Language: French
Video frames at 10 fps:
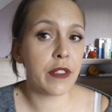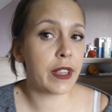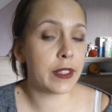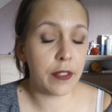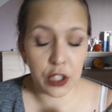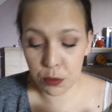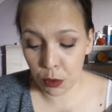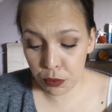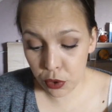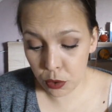vous avez un teint
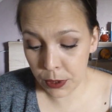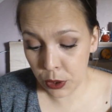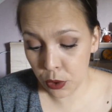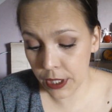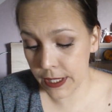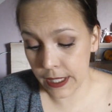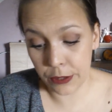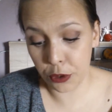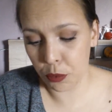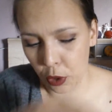vachement plus lumineux et c'est le
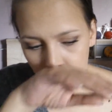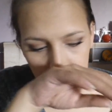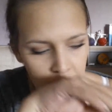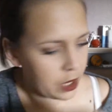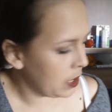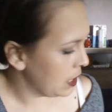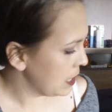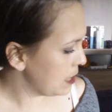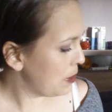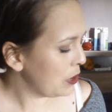top quoi.
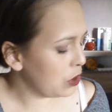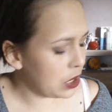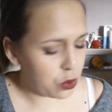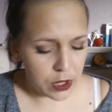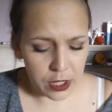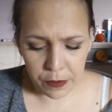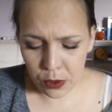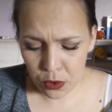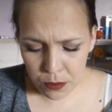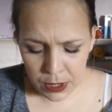C'est pas donné, je crois que ça fait
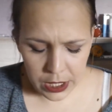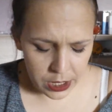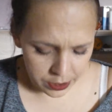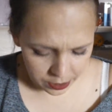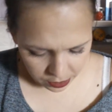11 ml